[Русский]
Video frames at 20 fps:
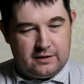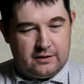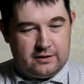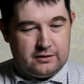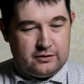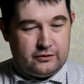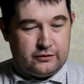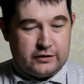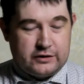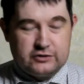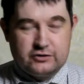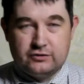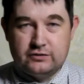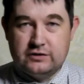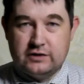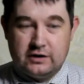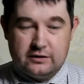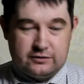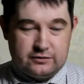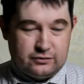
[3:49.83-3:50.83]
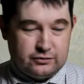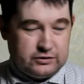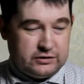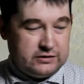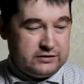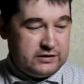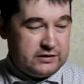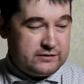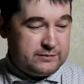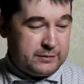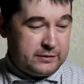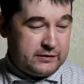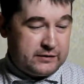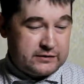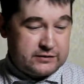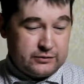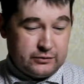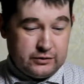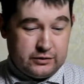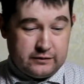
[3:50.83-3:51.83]
Но француз в данном случае здесь
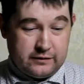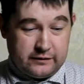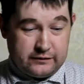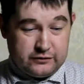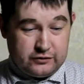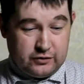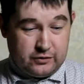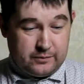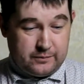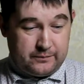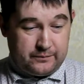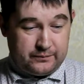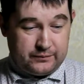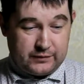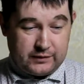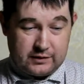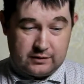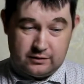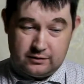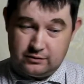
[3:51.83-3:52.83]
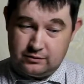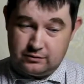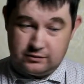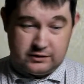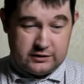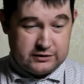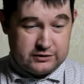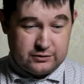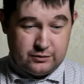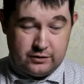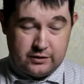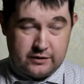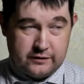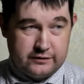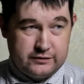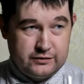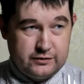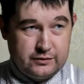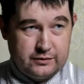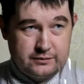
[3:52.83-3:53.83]
превосходит во всем. Тут настолько
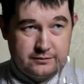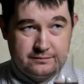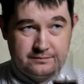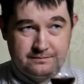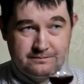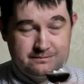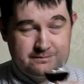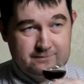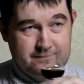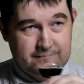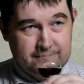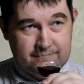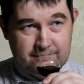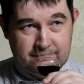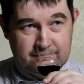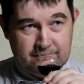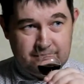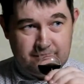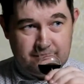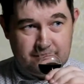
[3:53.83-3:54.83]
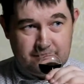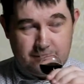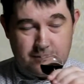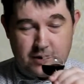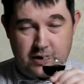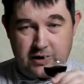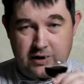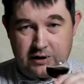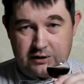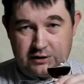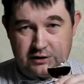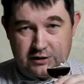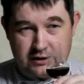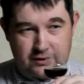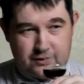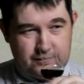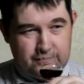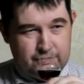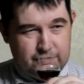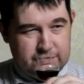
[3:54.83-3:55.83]
все богато,
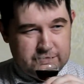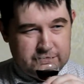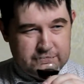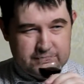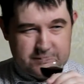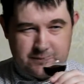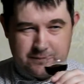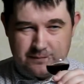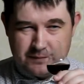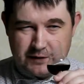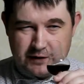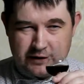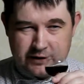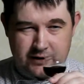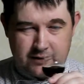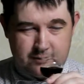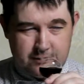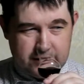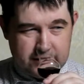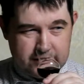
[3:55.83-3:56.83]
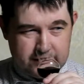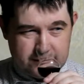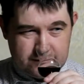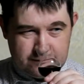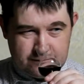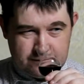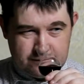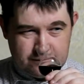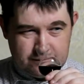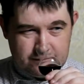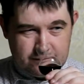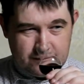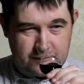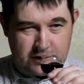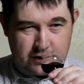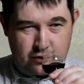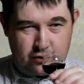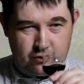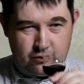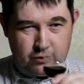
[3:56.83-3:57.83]
такой здесь аромат,
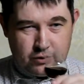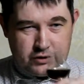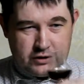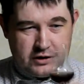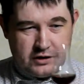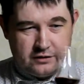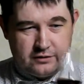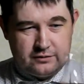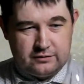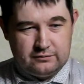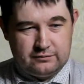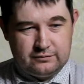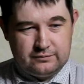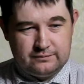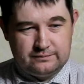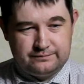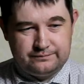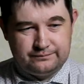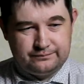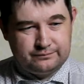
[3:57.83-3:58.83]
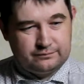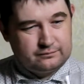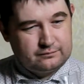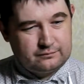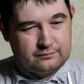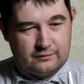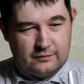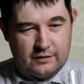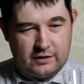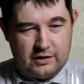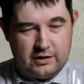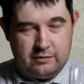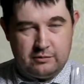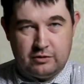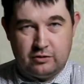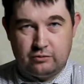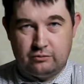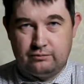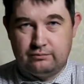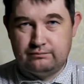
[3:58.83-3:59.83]
такой букет
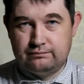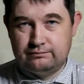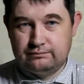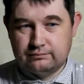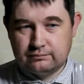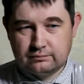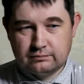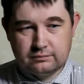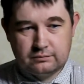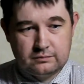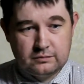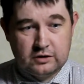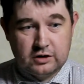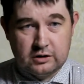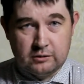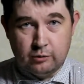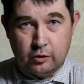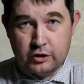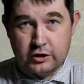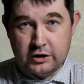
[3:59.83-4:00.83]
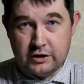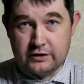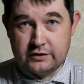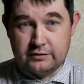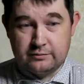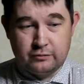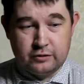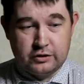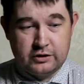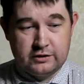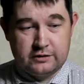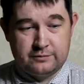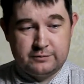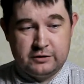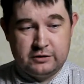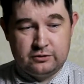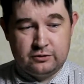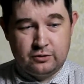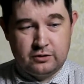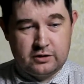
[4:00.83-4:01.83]
именно букет, букет
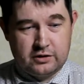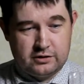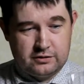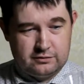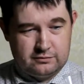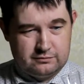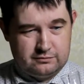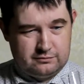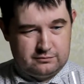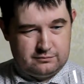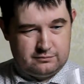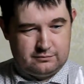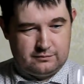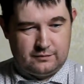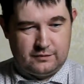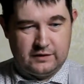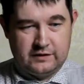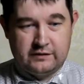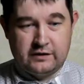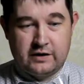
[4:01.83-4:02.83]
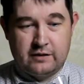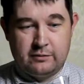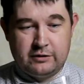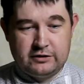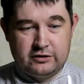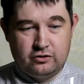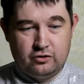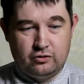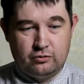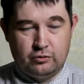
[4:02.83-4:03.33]
не только в аромате, но и